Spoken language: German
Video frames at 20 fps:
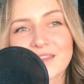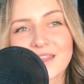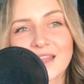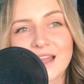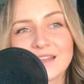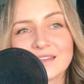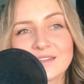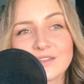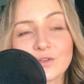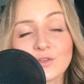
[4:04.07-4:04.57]

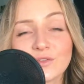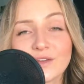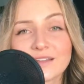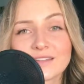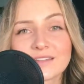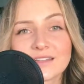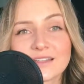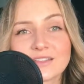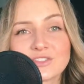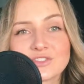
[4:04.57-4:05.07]
kann
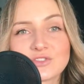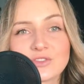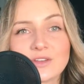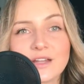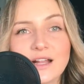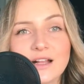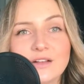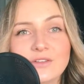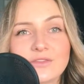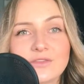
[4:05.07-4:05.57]
sowas ganz schön
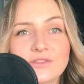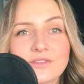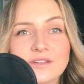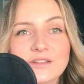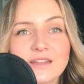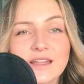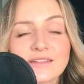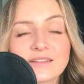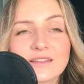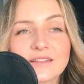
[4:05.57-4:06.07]

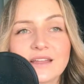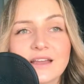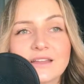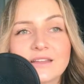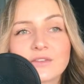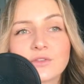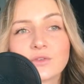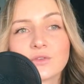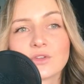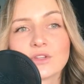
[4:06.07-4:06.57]
helfen, dass ihr da
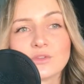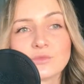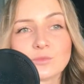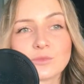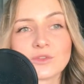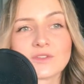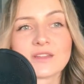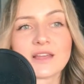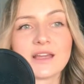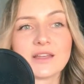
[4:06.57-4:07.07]
in so einen
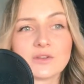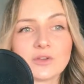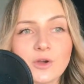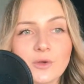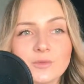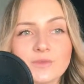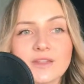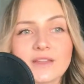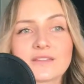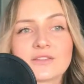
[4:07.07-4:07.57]
Rhythmus
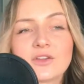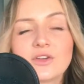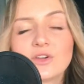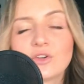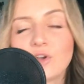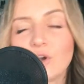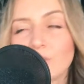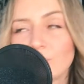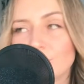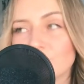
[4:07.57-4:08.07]
reinkommt, dass euer
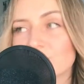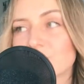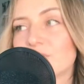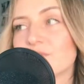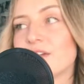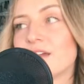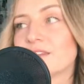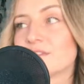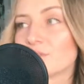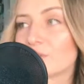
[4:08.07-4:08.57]
Körper
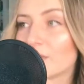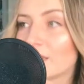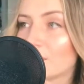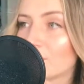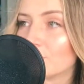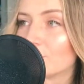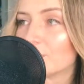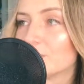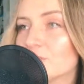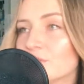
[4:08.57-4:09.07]
schon weiß, okay,
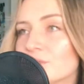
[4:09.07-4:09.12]
um die